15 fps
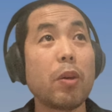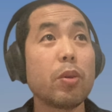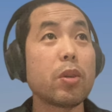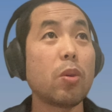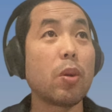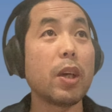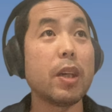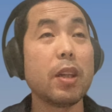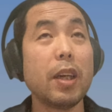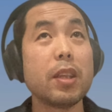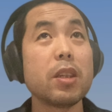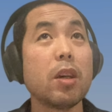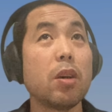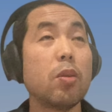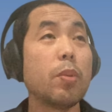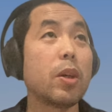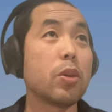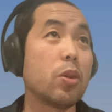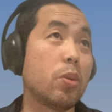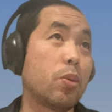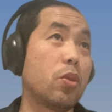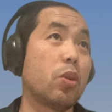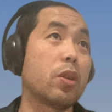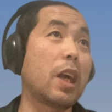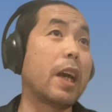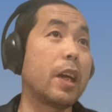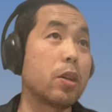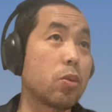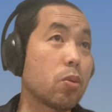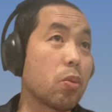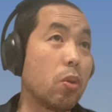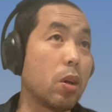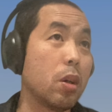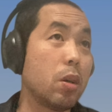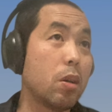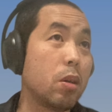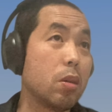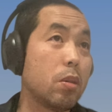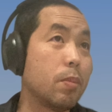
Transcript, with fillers: 反回头来连接欧盟，又又打压中国，